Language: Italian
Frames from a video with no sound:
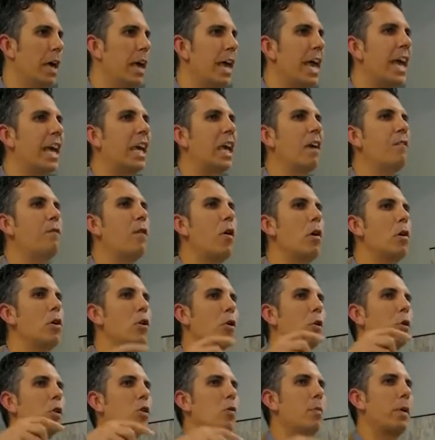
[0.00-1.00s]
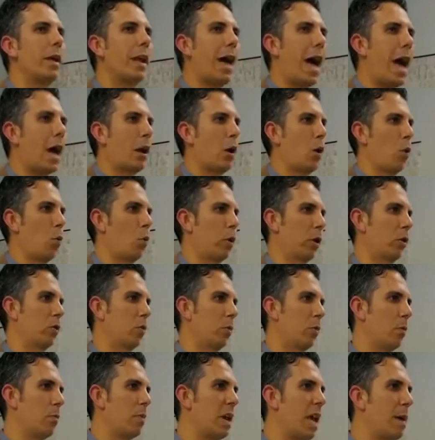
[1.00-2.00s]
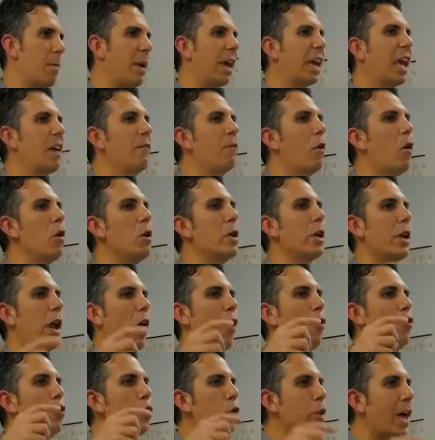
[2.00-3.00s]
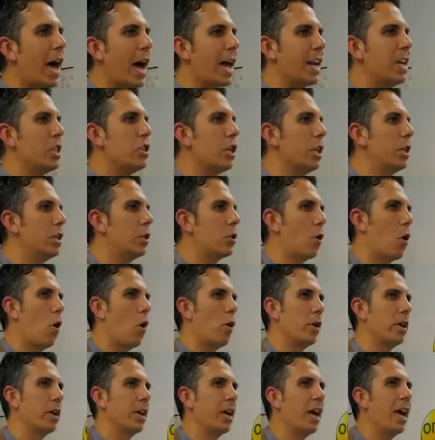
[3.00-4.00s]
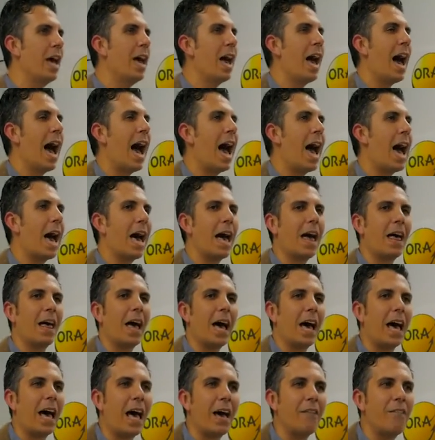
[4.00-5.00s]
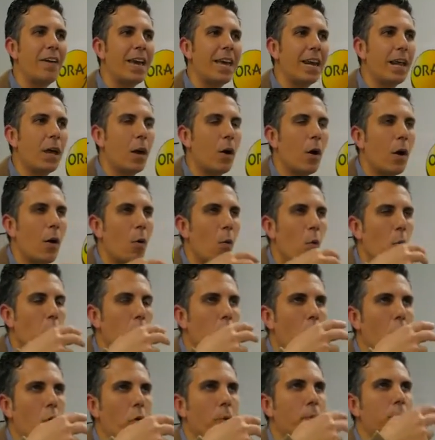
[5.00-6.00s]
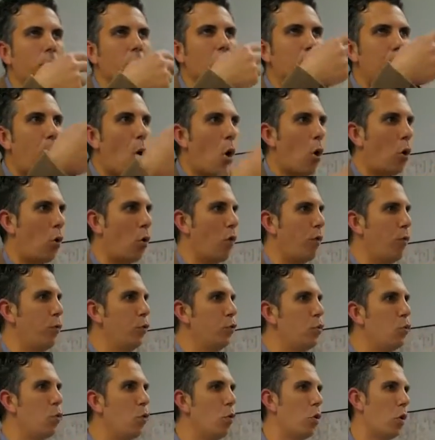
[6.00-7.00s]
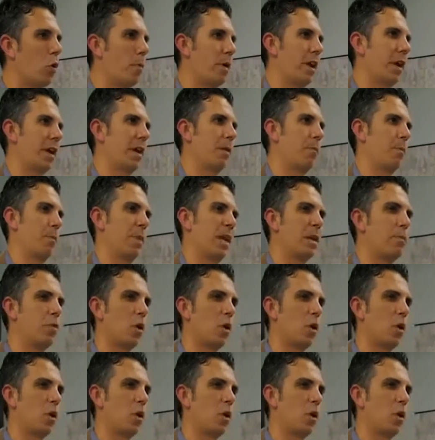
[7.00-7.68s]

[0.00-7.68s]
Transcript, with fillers: e che vogliono superarlo questo problema e che vogliono aiutare i genitori a avere uno sbocco futuro per, la, per i